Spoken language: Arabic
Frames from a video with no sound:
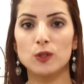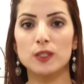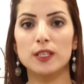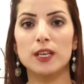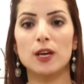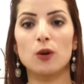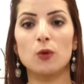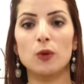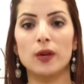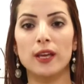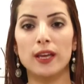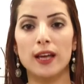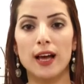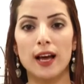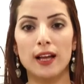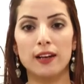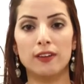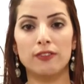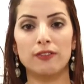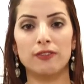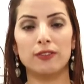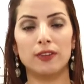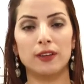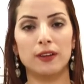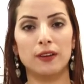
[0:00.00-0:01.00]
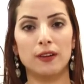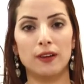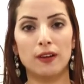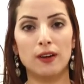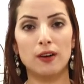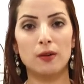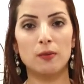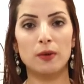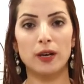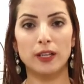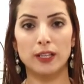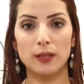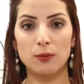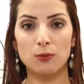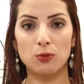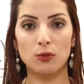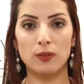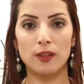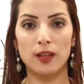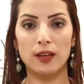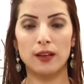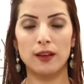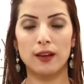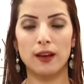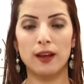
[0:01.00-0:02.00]
يساوي ألف جرام كتبت
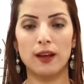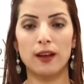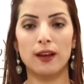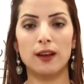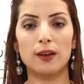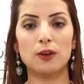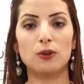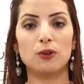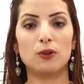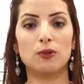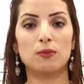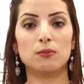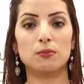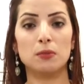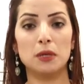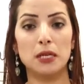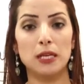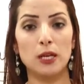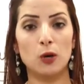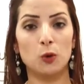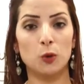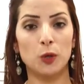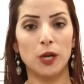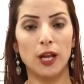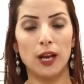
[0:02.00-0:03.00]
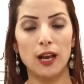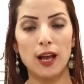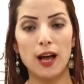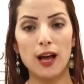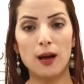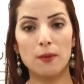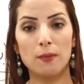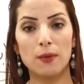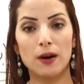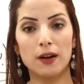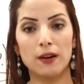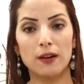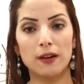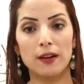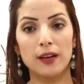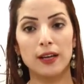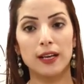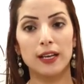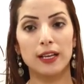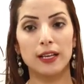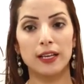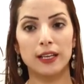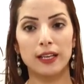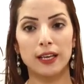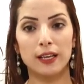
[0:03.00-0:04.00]
ذلك لكم باللون الأحمر
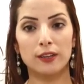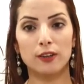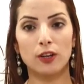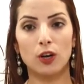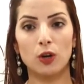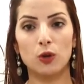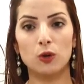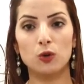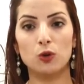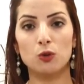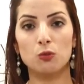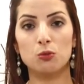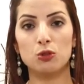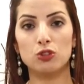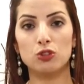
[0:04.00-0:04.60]
لكي تحلوا